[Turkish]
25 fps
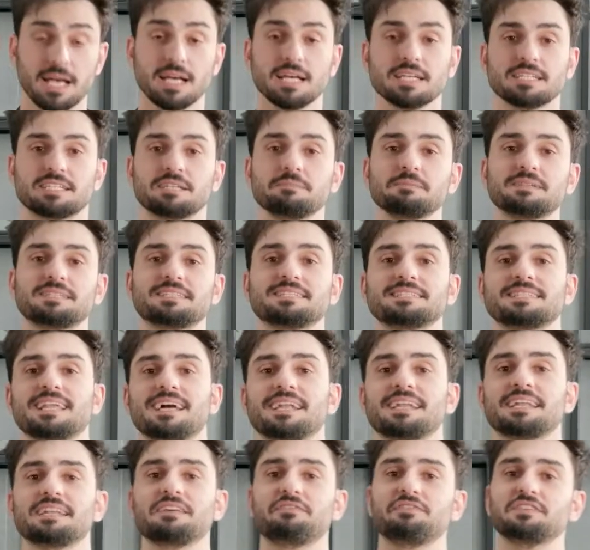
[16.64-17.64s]
Şimdi
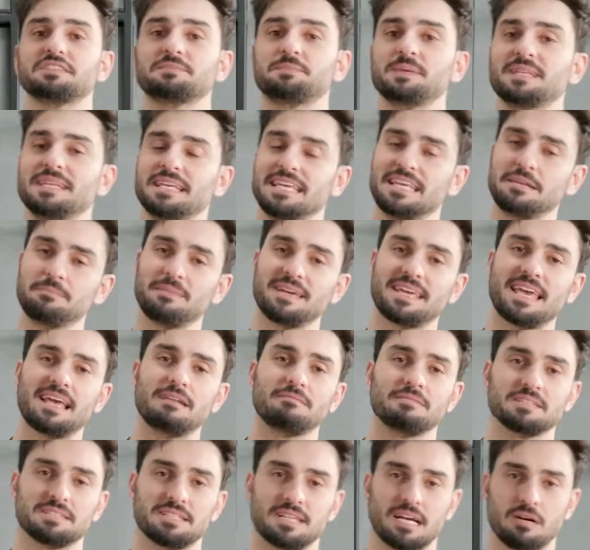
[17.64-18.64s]
sizlerle nefis bir irmik
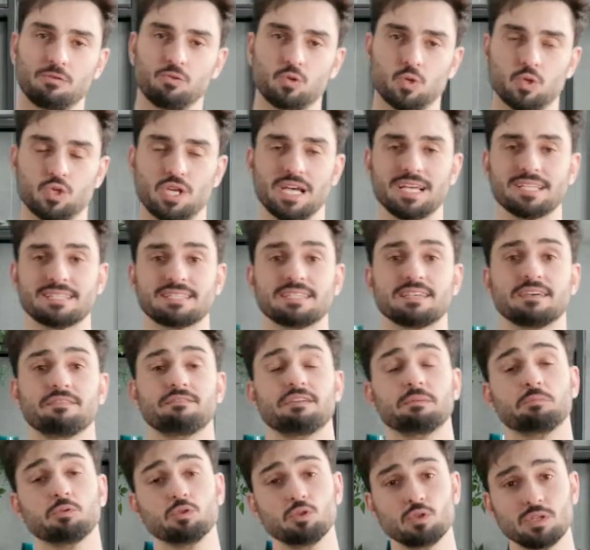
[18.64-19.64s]
helvası kavuracağız
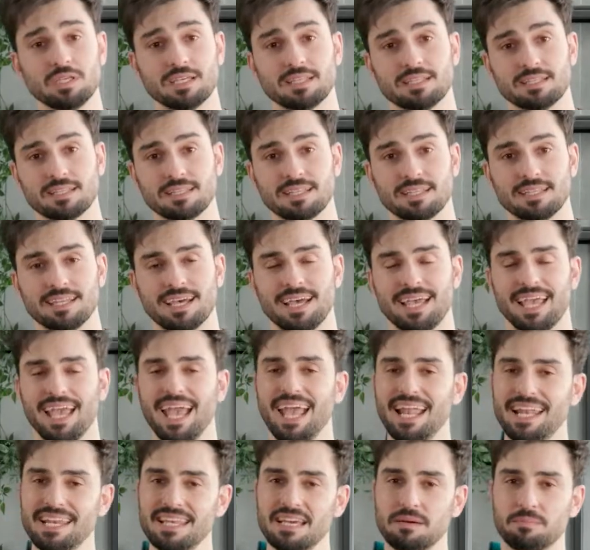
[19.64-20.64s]
ve bunun yanında da
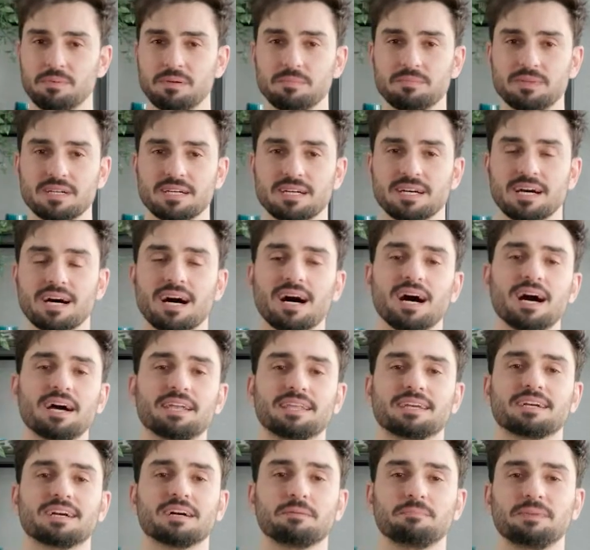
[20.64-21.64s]
el yapımı
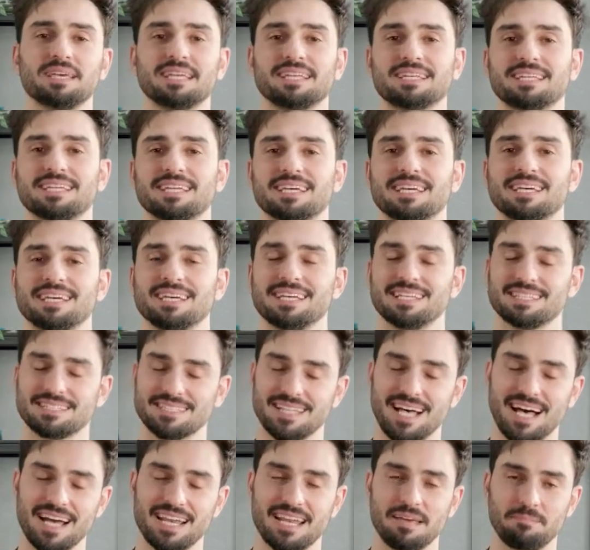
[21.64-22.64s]
harika bir
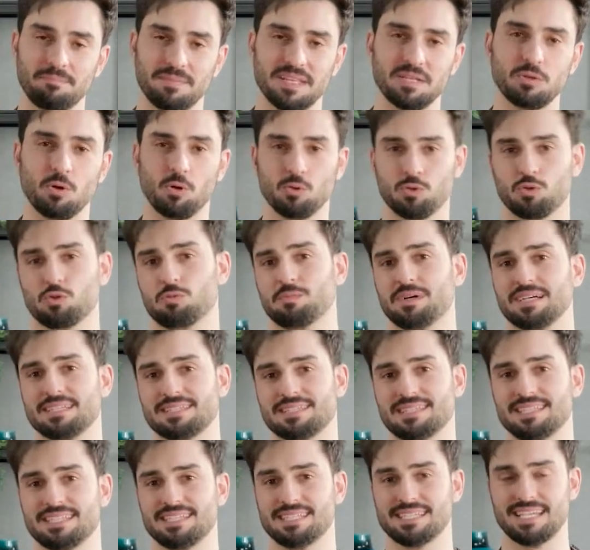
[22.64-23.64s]
salepli dondurma
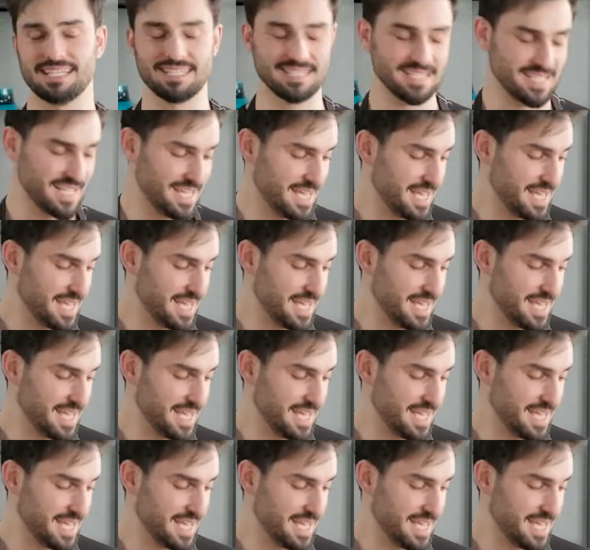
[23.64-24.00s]
hazırlayacağız.